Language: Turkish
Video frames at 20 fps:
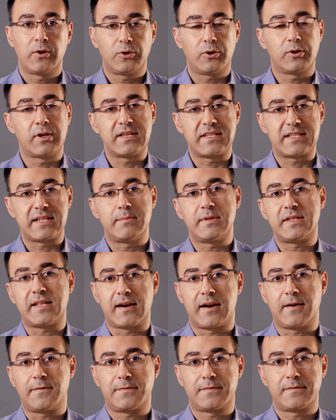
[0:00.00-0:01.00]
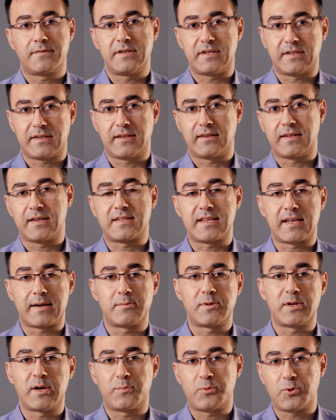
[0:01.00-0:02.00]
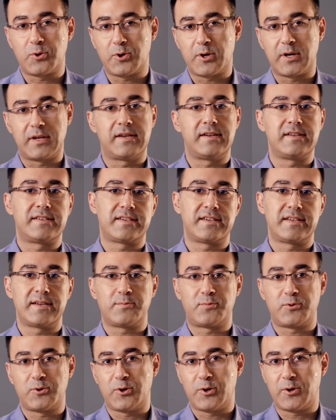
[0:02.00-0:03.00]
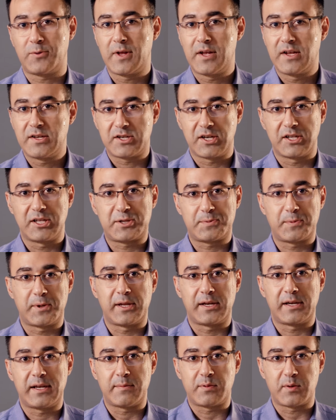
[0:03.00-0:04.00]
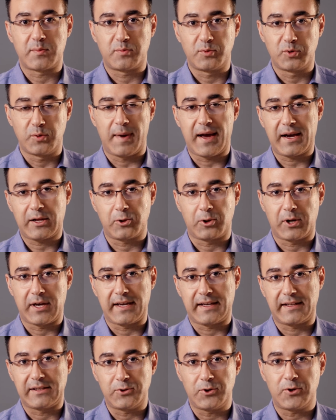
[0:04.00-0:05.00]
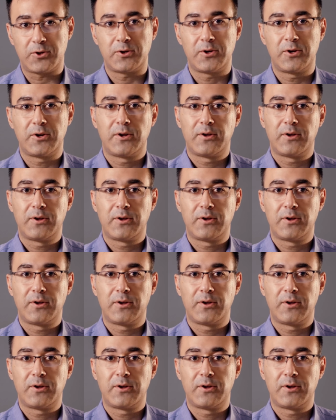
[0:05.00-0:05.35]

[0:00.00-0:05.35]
Dolayısıyla bir taraf işte tasarımını yapıyor, analizini yapıyor, çalışmalarını yapıp bunu backlog'a ekliyor.